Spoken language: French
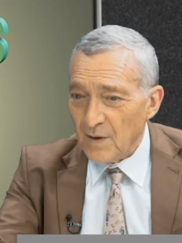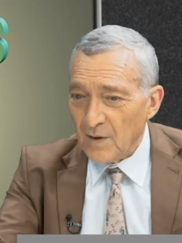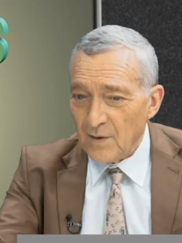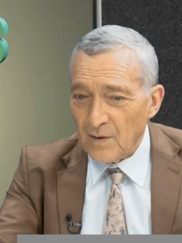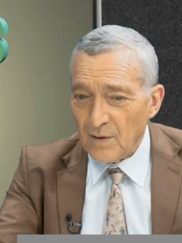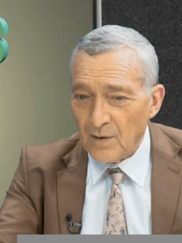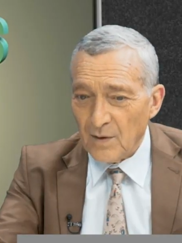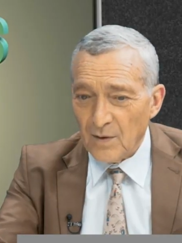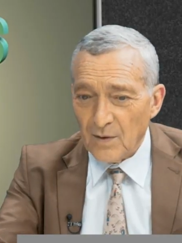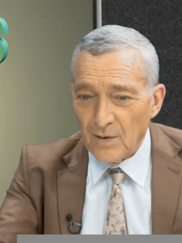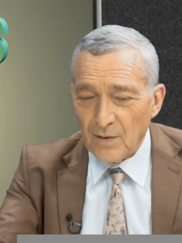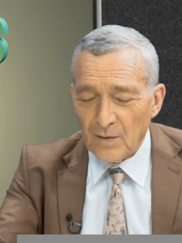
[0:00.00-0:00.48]

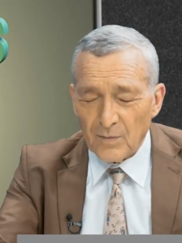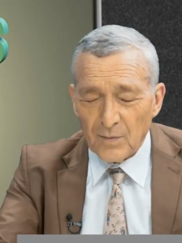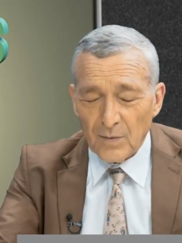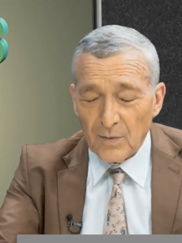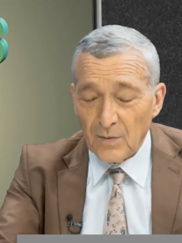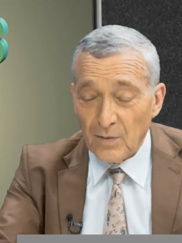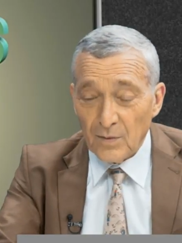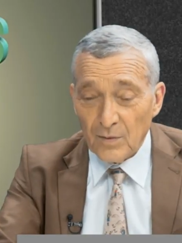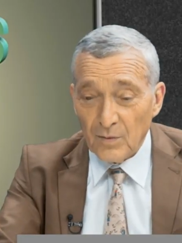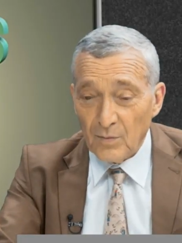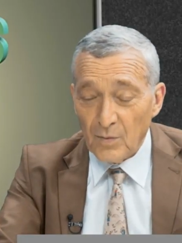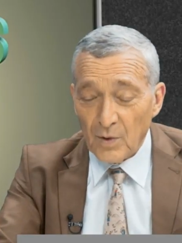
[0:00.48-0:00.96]
Euh,
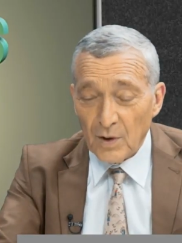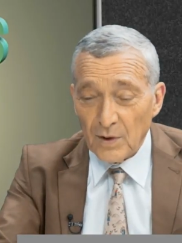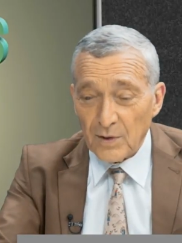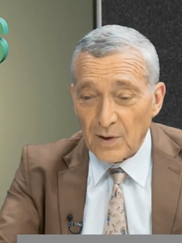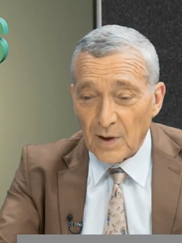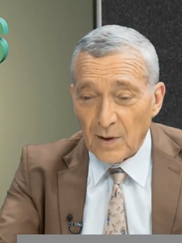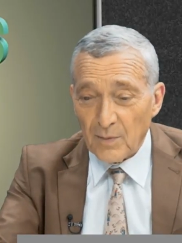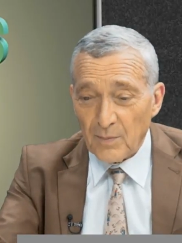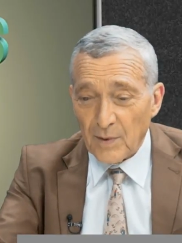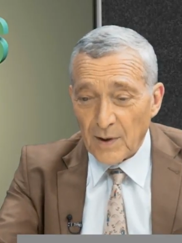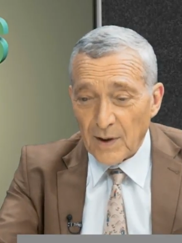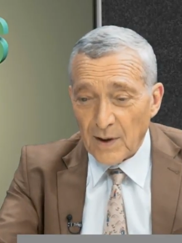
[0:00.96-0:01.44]
le
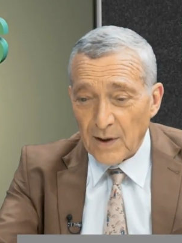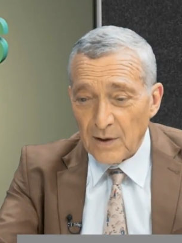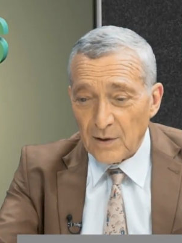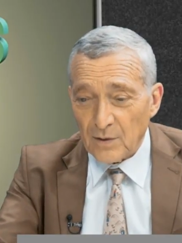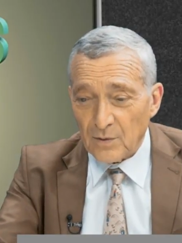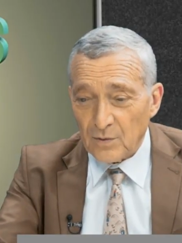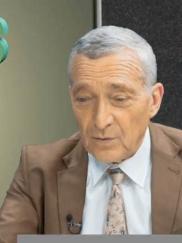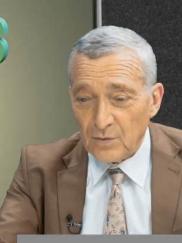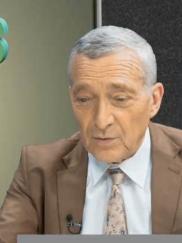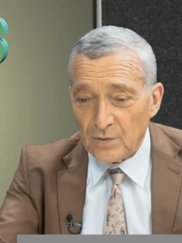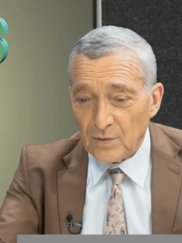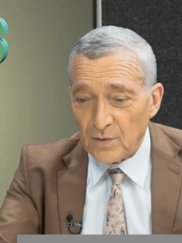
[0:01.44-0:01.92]
moindre
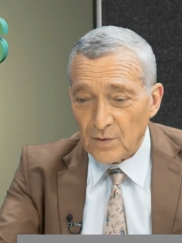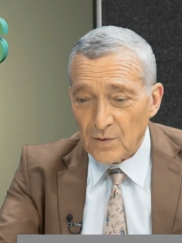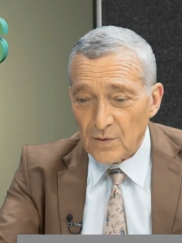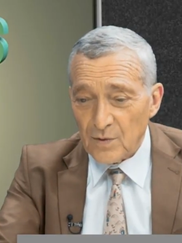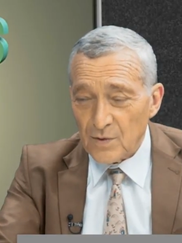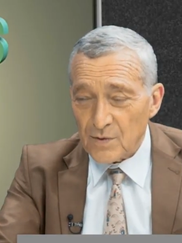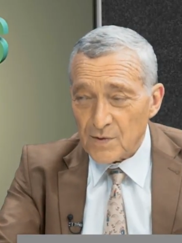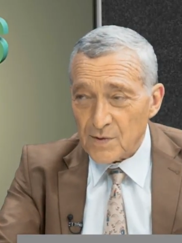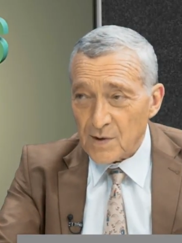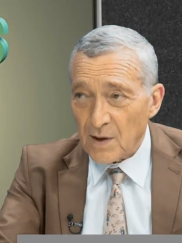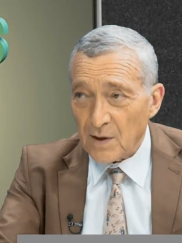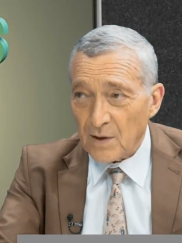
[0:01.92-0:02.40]
appareil coûte
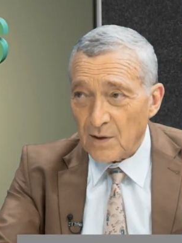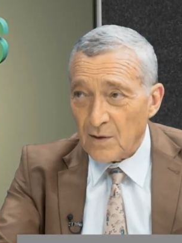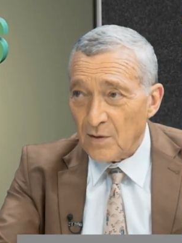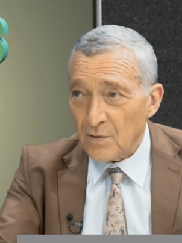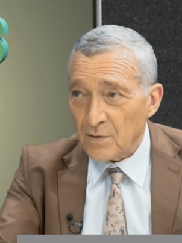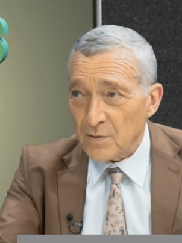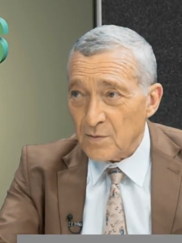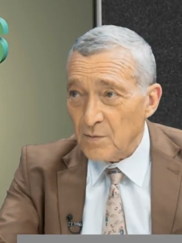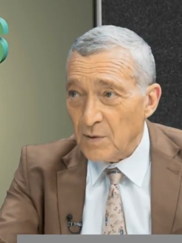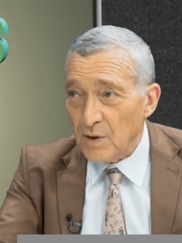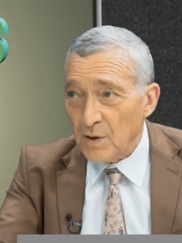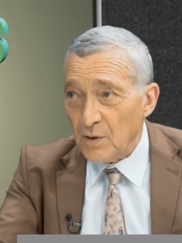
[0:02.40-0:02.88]

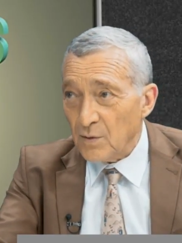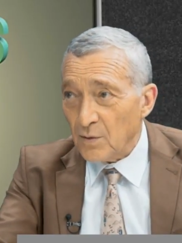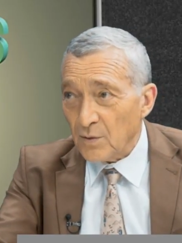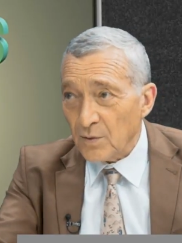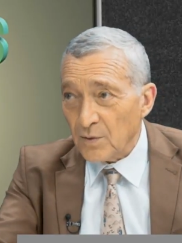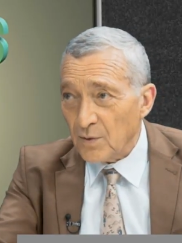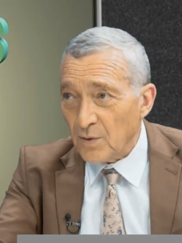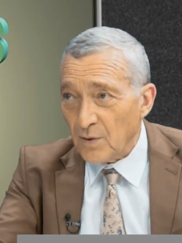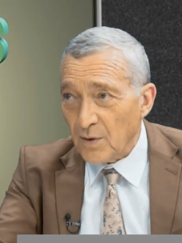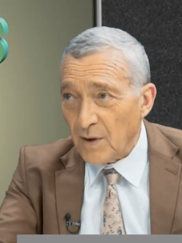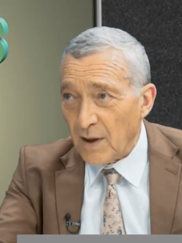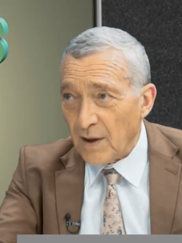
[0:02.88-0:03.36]
50 euh, millions
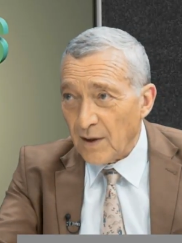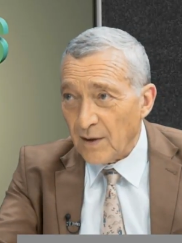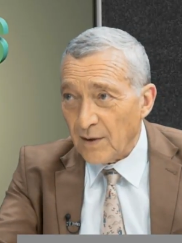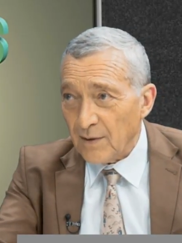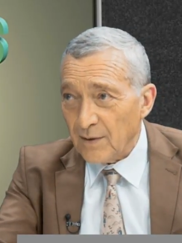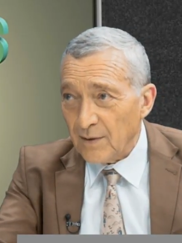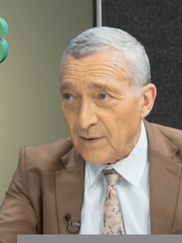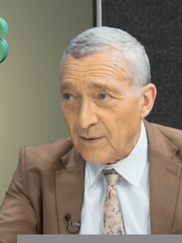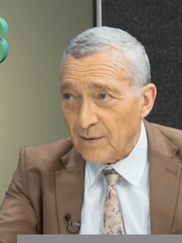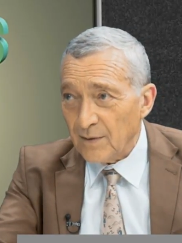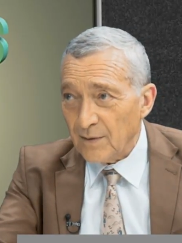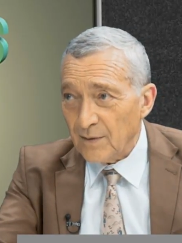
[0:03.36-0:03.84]
de ah, dollars. c'est
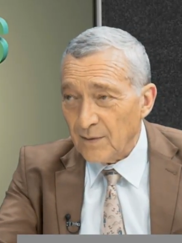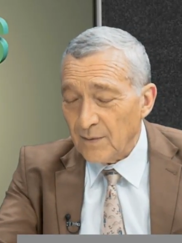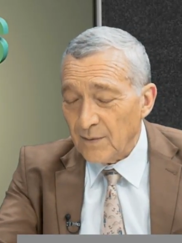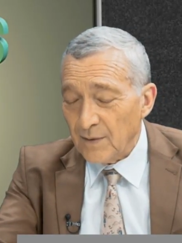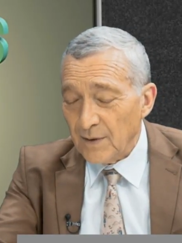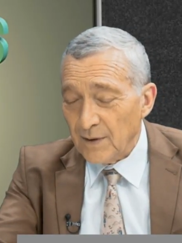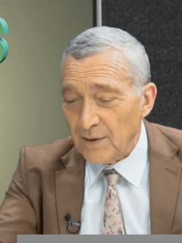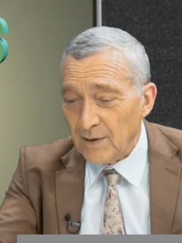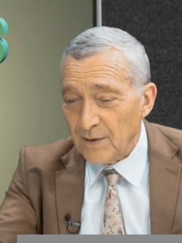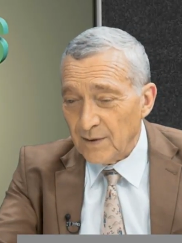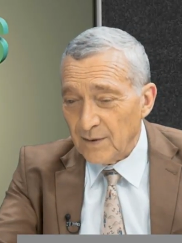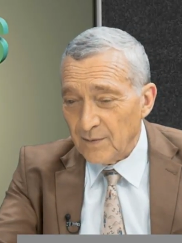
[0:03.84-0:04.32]
cher.
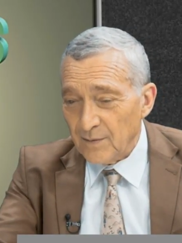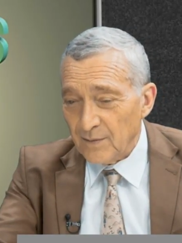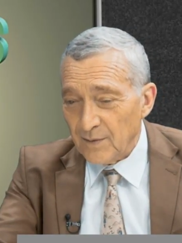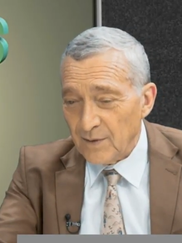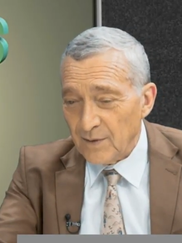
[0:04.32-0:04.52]
Oui,